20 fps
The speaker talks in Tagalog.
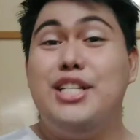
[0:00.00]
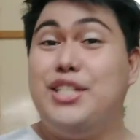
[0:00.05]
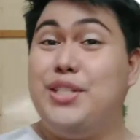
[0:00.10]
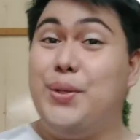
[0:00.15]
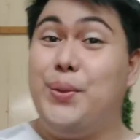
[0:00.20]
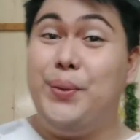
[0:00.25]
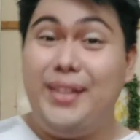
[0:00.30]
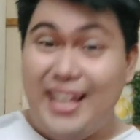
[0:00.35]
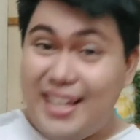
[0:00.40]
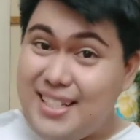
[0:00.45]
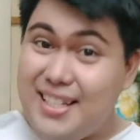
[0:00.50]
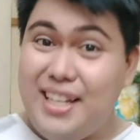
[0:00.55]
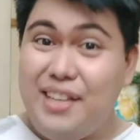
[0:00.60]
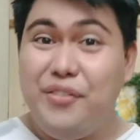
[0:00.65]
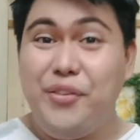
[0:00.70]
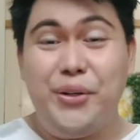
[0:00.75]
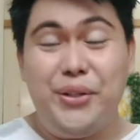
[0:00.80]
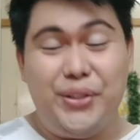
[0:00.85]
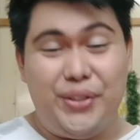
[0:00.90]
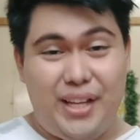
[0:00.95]
So that's it
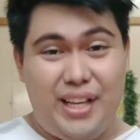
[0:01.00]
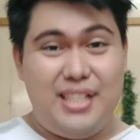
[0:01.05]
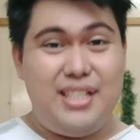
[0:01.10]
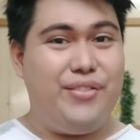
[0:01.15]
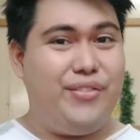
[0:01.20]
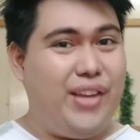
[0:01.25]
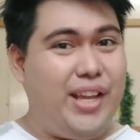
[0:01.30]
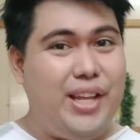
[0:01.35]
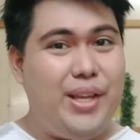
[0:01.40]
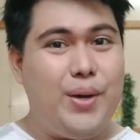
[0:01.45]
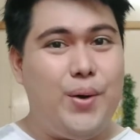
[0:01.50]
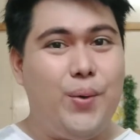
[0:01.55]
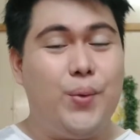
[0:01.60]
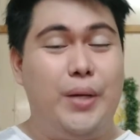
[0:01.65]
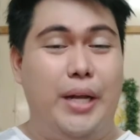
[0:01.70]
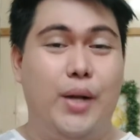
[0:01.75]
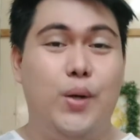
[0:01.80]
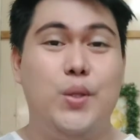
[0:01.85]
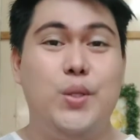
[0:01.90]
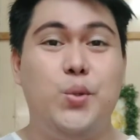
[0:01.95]
for today's video.
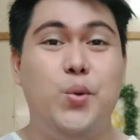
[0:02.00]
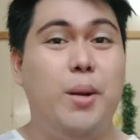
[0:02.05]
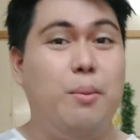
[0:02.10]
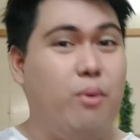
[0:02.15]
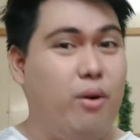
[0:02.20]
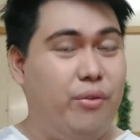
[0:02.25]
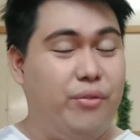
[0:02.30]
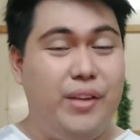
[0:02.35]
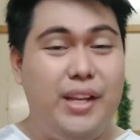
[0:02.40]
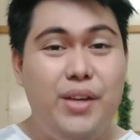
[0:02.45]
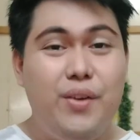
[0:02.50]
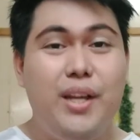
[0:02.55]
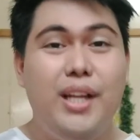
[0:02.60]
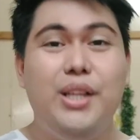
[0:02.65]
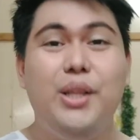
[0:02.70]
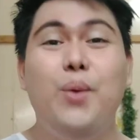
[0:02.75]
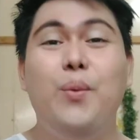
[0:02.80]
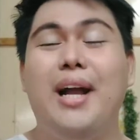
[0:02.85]
Kung nagustuhan mo ang video na ito,